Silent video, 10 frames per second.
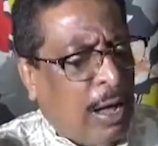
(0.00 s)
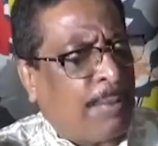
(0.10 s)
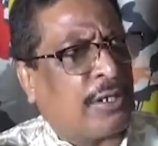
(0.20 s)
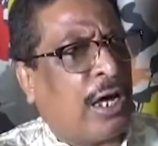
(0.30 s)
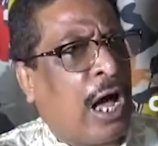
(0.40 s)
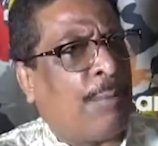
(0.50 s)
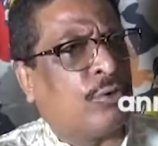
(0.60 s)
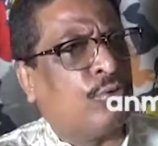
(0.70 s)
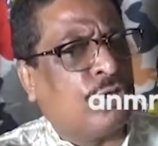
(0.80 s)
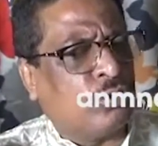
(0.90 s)
আমার আমার
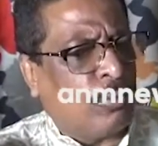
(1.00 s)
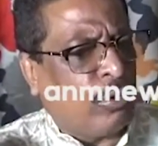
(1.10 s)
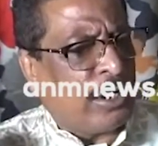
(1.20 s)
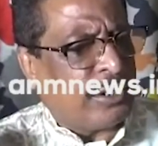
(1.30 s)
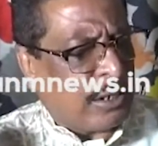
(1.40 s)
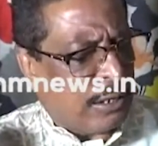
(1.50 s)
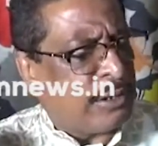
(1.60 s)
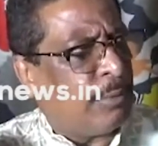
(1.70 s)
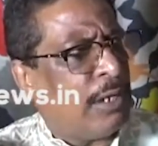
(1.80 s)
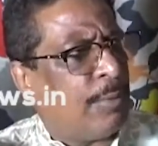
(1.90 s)
দু তিনশো মহিলা
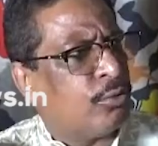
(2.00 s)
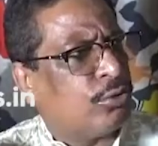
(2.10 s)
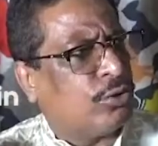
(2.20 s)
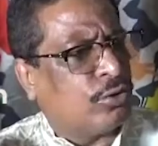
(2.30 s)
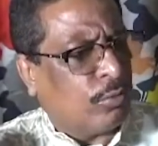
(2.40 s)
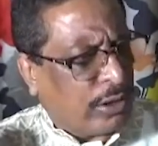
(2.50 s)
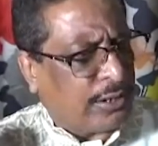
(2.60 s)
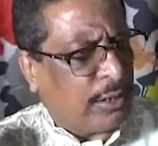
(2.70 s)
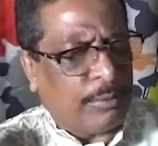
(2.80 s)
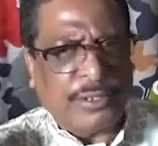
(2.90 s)
যাবে আমার দু তিনশো মহিলা
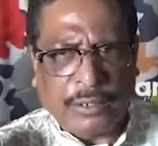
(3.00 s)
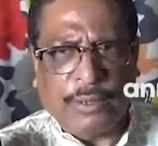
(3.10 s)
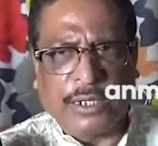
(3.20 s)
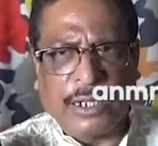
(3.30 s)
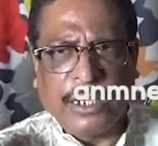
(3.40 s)
যাবে বিকেলবেলা